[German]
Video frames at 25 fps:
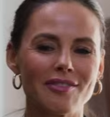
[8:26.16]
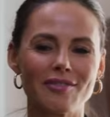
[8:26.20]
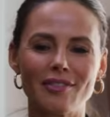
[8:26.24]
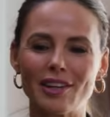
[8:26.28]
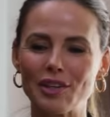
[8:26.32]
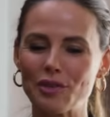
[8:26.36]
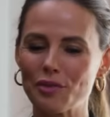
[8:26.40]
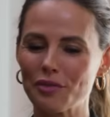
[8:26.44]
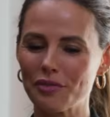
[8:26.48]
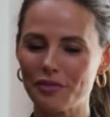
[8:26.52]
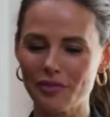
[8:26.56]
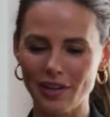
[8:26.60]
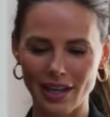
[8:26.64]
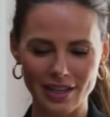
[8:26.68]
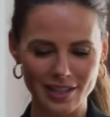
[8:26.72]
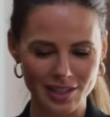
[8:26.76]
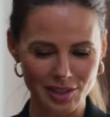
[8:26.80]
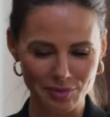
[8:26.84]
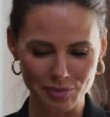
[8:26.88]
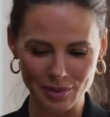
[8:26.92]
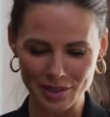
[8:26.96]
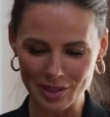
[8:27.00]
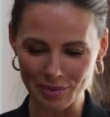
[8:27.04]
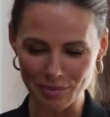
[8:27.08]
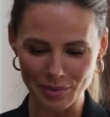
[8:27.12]
wenn du fertig
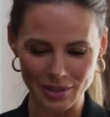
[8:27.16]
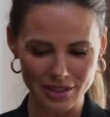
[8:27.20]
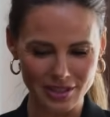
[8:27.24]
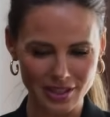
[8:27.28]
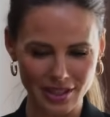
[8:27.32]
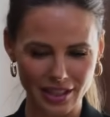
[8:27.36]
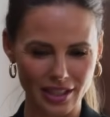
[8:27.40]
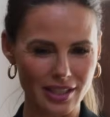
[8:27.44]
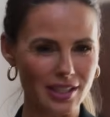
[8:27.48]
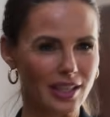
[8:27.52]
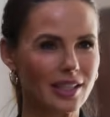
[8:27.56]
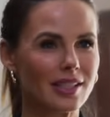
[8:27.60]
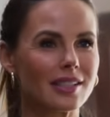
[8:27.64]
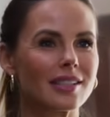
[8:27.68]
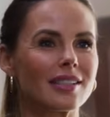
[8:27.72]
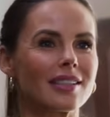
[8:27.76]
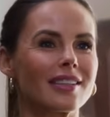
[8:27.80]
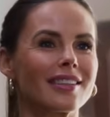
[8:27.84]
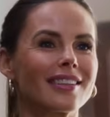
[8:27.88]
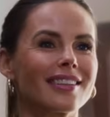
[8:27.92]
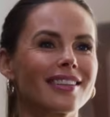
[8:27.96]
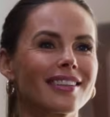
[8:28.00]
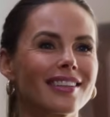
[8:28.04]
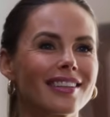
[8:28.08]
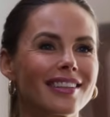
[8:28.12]
bist mit
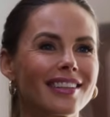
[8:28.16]
Kredenzen?